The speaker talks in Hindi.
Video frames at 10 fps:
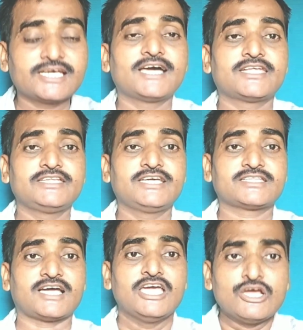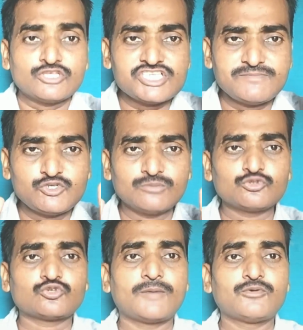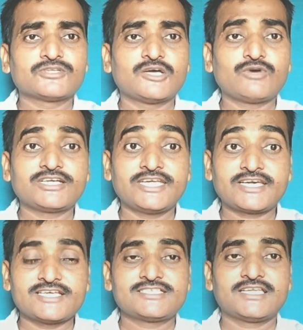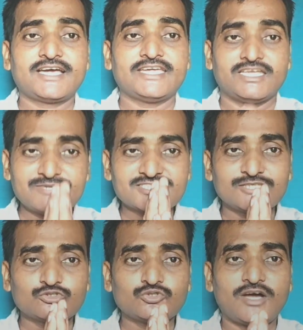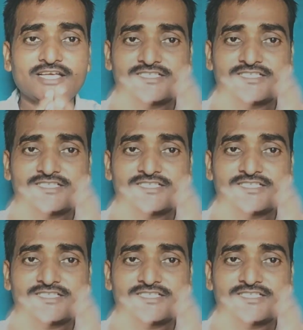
ही लगाना नहीं आता तो इस वीडियो में दोस्तों आपको बताऊंगा टैग कैसे लगाएं नमस्कार दोस्तों